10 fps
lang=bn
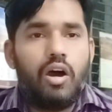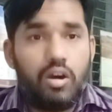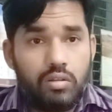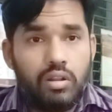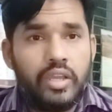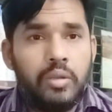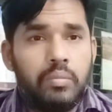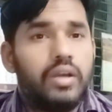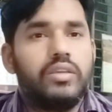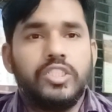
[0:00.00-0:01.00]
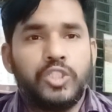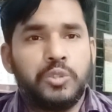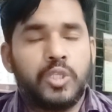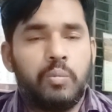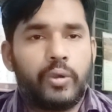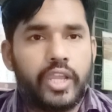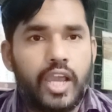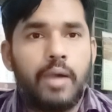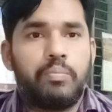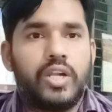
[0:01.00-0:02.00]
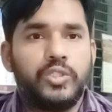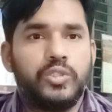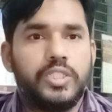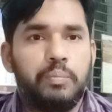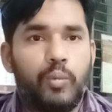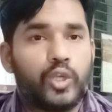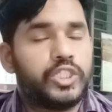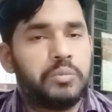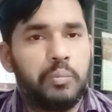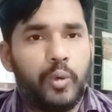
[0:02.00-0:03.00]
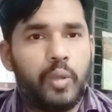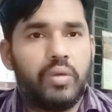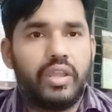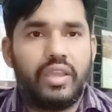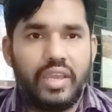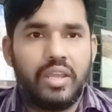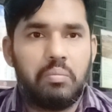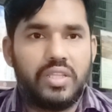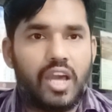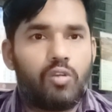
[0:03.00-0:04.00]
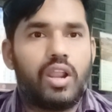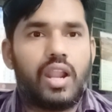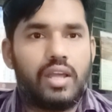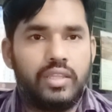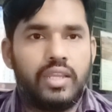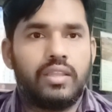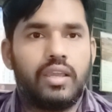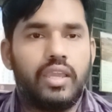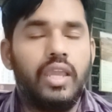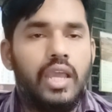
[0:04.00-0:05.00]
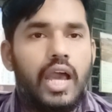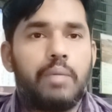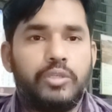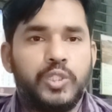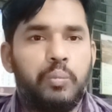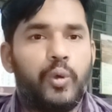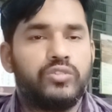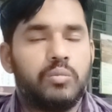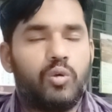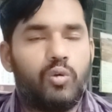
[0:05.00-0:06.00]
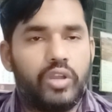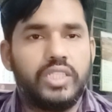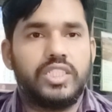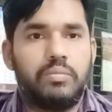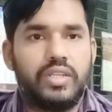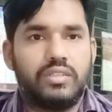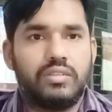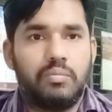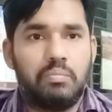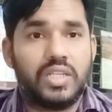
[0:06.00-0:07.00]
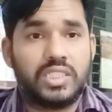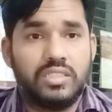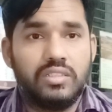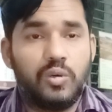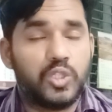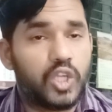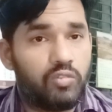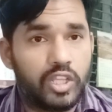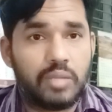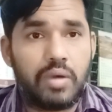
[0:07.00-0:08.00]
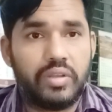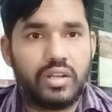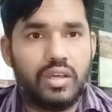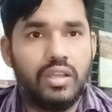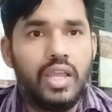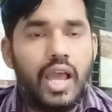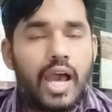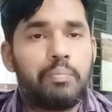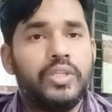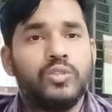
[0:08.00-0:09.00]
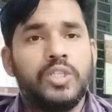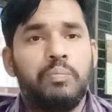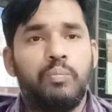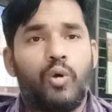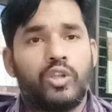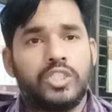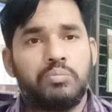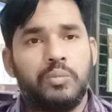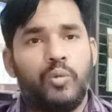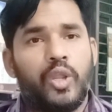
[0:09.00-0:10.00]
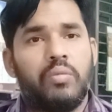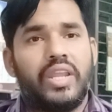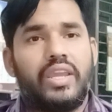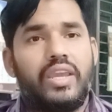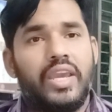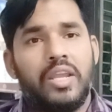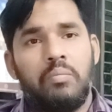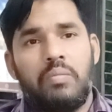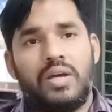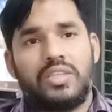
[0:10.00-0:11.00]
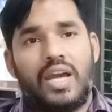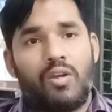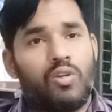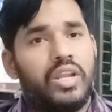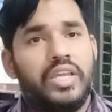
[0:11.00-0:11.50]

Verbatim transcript: অনলাইন বা ইউটিউব সম্পর্কে আপনার যদি পর্যাপ্ত পরিমাণে জ্ঞান বা ধারণা না থেকে থাকে আপনি শুধু পরিশ্রম করেই যাবেন বাট কোনো সফলতা পাবেন না আপনি যদি পর্যাপ্ত পরিমাণে জ্ঞান বা ধারণা নিয়ে